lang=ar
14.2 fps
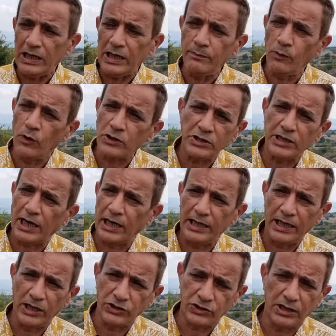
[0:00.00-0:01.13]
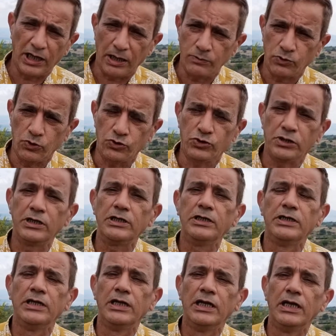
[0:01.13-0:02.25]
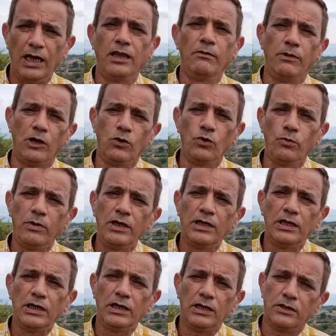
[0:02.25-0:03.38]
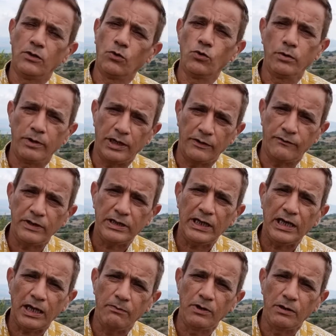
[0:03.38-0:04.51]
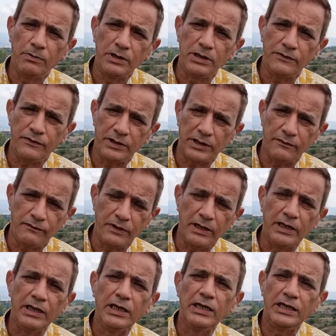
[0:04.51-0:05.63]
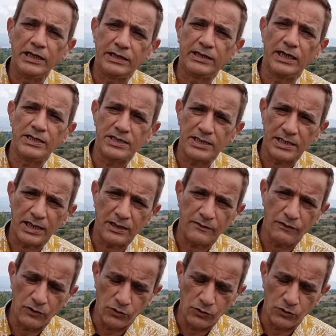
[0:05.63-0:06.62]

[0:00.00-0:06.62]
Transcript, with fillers: المواسير هل هي 20 25 هذه المعلومة ضروري معرفتها قبل البدء في تنفيذ التأسيسات في